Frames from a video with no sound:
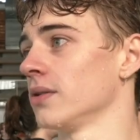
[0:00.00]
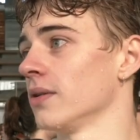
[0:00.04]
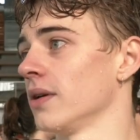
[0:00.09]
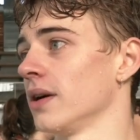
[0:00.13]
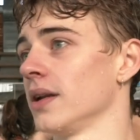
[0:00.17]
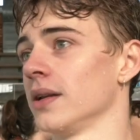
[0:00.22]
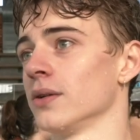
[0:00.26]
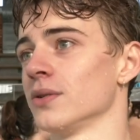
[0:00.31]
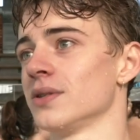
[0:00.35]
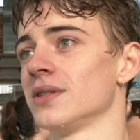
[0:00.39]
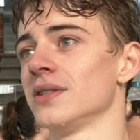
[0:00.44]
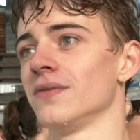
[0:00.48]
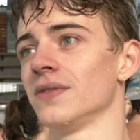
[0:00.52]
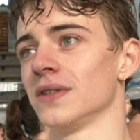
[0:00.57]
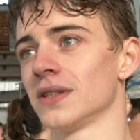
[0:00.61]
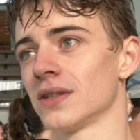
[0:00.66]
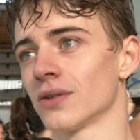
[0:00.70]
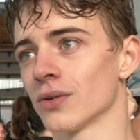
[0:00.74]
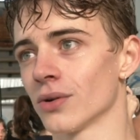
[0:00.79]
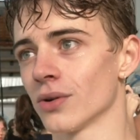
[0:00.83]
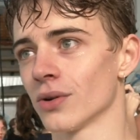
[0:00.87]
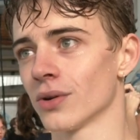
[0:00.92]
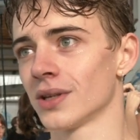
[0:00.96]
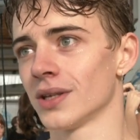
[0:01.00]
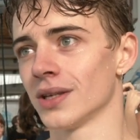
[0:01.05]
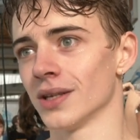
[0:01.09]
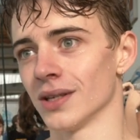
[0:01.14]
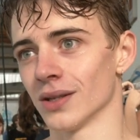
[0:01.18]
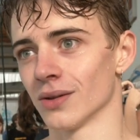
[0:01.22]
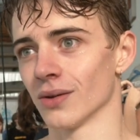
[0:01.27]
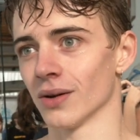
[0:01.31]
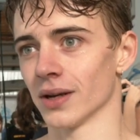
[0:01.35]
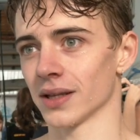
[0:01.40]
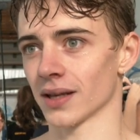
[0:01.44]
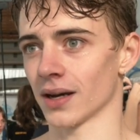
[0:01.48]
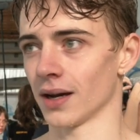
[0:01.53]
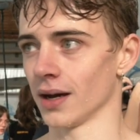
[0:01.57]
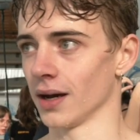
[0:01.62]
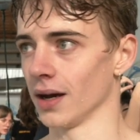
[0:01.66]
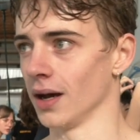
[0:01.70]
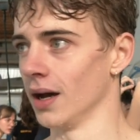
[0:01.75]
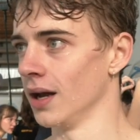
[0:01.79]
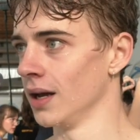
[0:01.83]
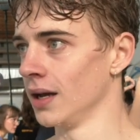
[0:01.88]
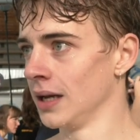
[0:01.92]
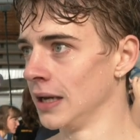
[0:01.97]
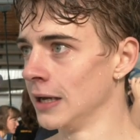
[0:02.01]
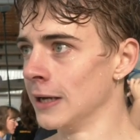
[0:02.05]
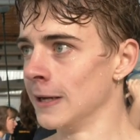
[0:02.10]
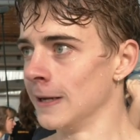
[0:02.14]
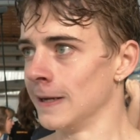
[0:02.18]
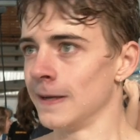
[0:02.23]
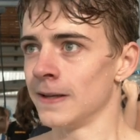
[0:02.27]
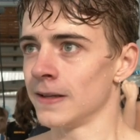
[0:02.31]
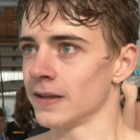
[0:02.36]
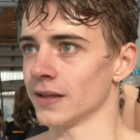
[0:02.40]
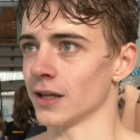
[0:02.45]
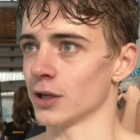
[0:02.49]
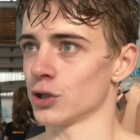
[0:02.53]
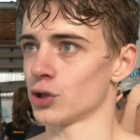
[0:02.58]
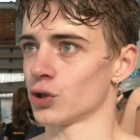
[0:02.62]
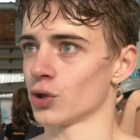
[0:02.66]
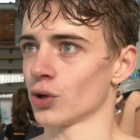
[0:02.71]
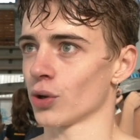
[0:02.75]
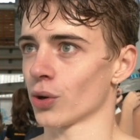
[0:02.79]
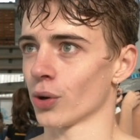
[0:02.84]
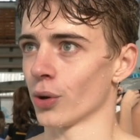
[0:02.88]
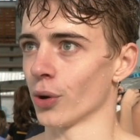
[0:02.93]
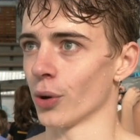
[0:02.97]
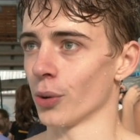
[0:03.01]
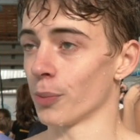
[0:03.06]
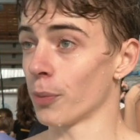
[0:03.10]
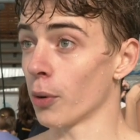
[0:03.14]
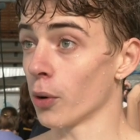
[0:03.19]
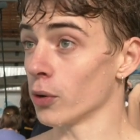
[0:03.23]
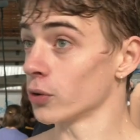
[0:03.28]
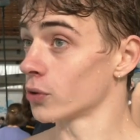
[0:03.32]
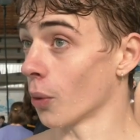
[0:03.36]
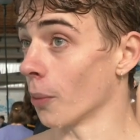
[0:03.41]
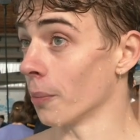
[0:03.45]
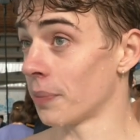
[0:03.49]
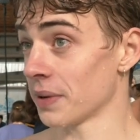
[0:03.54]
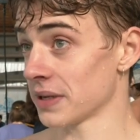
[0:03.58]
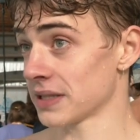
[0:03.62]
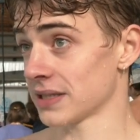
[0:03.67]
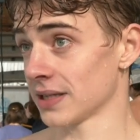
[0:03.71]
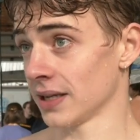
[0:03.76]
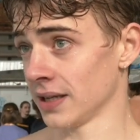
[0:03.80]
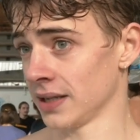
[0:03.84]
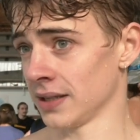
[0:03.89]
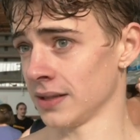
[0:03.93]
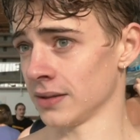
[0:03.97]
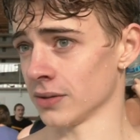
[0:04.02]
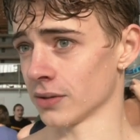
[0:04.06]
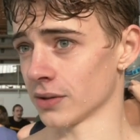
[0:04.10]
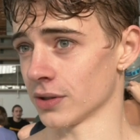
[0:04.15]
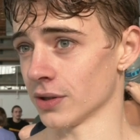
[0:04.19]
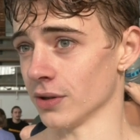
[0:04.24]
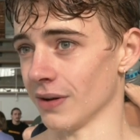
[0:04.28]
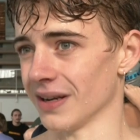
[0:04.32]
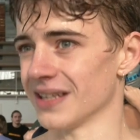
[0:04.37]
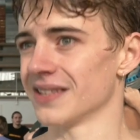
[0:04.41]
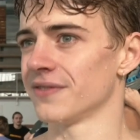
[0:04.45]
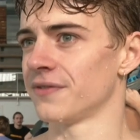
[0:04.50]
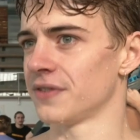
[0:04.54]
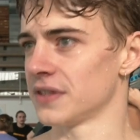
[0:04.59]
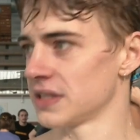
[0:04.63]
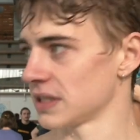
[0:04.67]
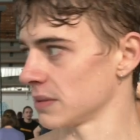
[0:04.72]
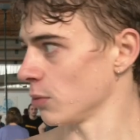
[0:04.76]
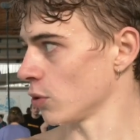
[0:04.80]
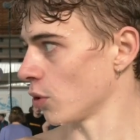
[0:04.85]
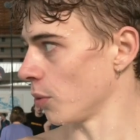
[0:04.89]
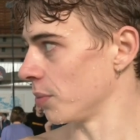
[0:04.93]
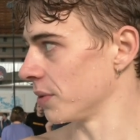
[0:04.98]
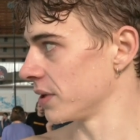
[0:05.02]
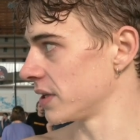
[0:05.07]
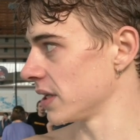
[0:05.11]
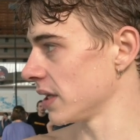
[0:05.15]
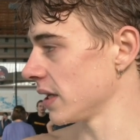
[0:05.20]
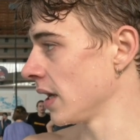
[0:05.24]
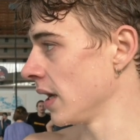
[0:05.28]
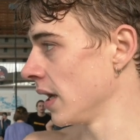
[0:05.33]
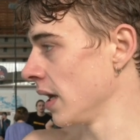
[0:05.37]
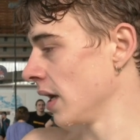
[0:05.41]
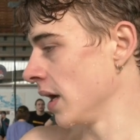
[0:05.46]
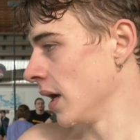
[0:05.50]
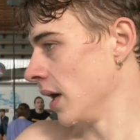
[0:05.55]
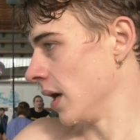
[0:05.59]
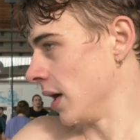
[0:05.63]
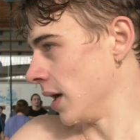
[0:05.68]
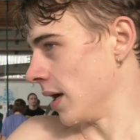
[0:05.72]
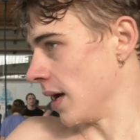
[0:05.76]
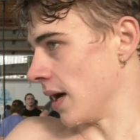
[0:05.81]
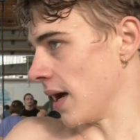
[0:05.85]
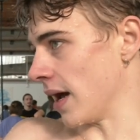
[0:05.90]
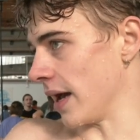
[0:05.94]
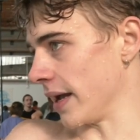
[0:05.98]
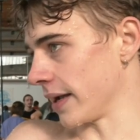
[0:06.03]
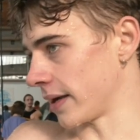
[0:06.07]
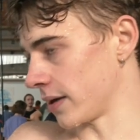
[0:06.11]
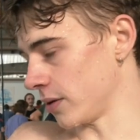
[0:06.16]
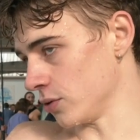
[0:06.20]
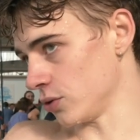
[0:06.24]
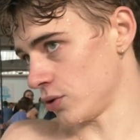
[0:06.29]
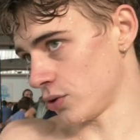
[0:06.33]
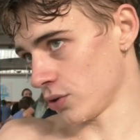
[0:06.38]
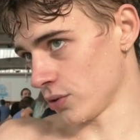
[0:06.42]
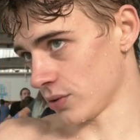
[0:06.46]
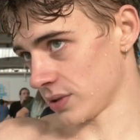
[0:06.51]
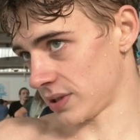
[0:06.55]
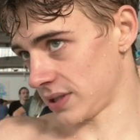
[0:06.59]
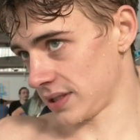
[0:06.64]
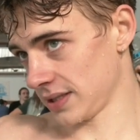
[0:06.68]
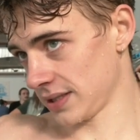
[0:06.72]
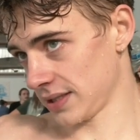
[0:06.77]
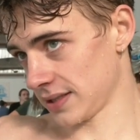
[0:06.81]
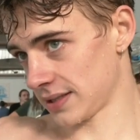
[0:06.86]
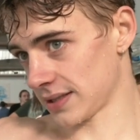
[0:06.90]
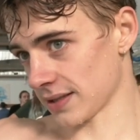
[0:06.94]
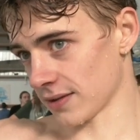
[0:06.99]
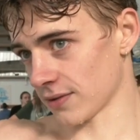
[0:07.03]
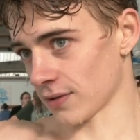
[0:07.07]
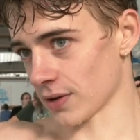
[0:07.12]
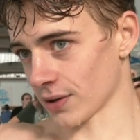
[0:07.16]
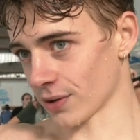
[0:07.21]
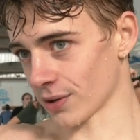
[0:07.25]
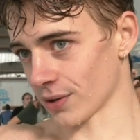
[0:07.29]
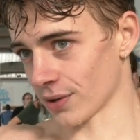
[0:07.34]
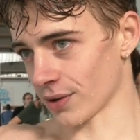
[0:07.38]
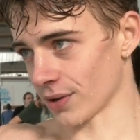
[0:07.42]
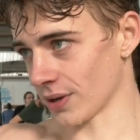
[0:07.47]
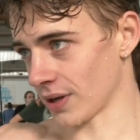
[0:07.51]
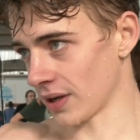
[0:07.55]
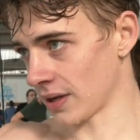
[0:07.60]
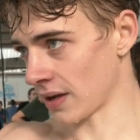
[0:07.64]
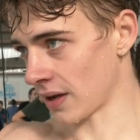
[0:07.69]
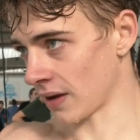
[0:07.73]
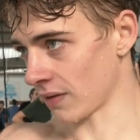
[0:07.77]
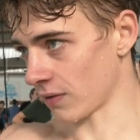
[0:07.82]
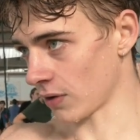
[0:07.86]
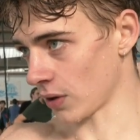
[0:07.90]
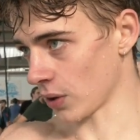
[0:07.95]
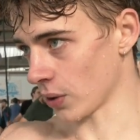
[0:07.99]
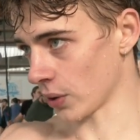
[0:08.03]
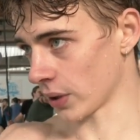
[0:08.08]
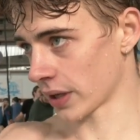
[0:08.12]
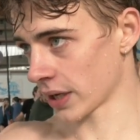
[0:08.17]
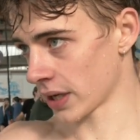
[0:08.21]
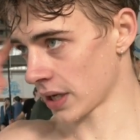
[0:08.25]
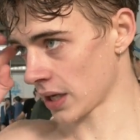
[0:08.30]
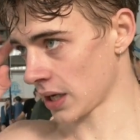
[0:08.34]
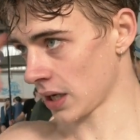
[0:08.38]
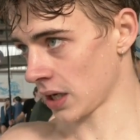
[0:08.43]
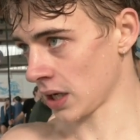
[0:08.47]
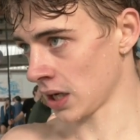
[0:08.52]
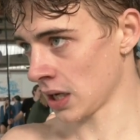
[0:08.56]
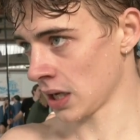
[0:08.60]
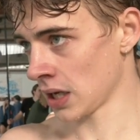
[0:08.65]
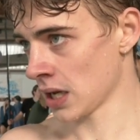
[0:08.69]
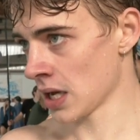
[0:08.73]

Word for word: doit aller aussi vite qu'eux, qui doit être un nageur euh, pro de compète, donc euh, physiquement compliqué. Avec le jeu aussi, savoir avoir le regard,